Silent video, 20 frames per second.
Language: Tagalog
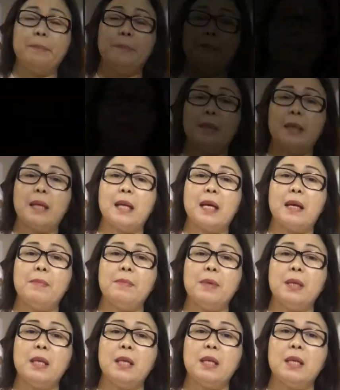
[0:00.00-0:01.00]

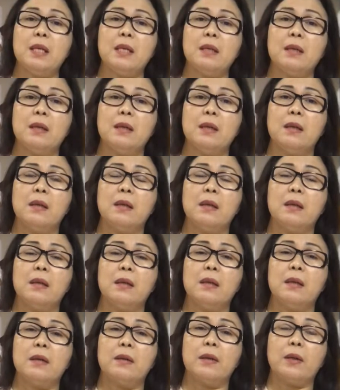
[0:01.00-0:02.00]
maraming
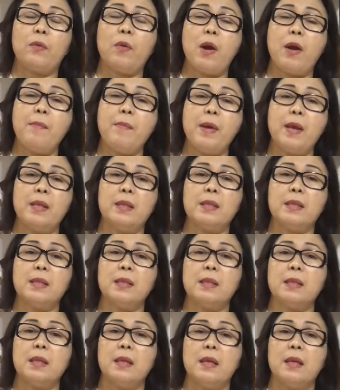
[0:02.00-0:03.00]
uh,
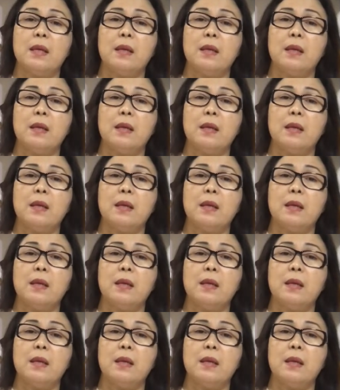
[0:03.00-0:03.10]
requirements.